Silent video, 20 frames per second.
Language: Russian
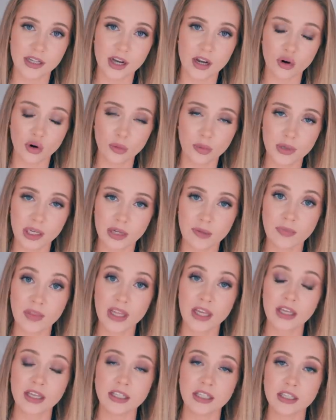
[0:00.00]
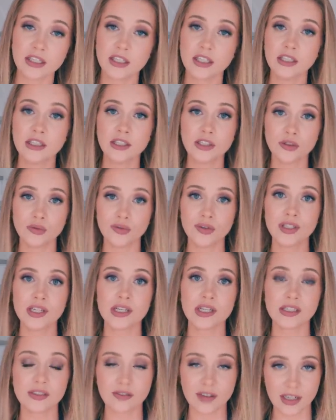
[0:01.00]
коробки, нигде ничего
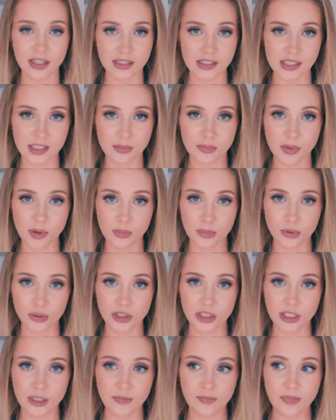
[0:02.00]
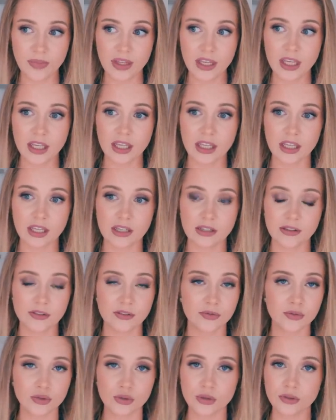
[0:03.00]
не развалится по пути, и
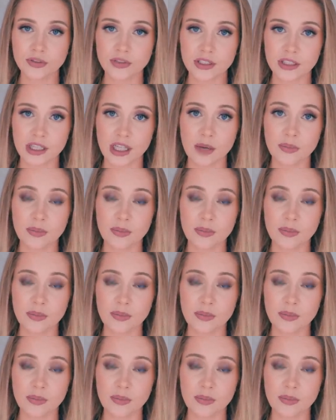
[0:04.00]
все всегда